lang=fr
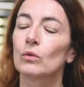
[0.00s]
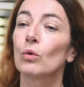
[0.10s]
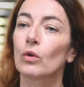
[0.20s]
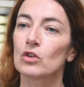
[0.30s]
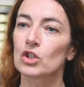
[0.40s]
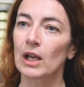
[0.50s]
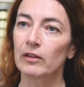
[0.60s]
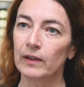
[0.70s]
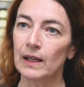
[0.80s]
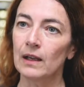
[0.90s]
donc chaque
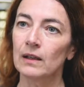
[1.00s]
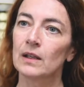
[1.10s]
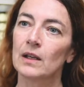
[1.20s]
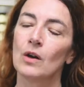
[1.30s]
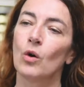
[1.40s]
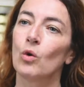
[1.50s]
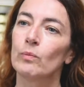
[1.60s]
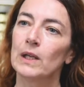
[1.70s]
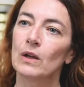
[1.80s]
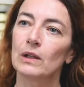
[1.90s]
fil, on
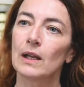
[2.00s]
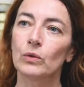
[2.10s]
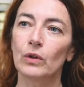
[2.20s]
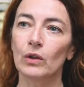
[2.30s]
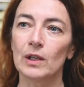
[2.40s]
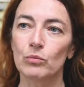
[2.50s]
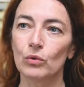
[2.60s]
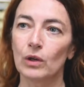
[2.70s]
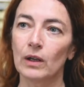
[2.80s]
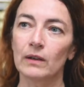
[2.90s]
pilote la hauteur des
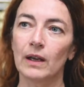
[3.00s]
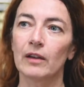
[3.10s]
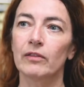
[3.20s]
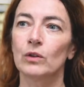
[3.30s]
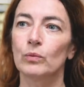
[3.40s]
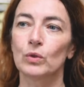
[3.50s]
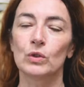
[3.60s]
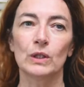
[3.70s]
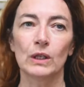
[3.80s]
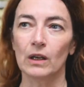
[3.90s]
boucles afin
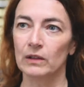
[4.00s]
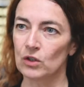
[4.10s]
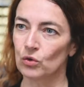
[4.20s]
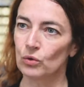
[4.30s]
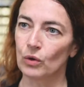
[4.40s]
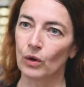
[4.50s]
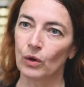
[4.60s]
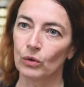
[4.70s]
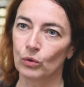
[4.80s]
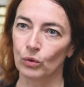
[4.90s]
d'obtenir des jeux
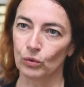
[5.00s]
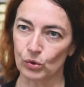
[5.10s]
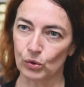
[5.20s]
euh, de,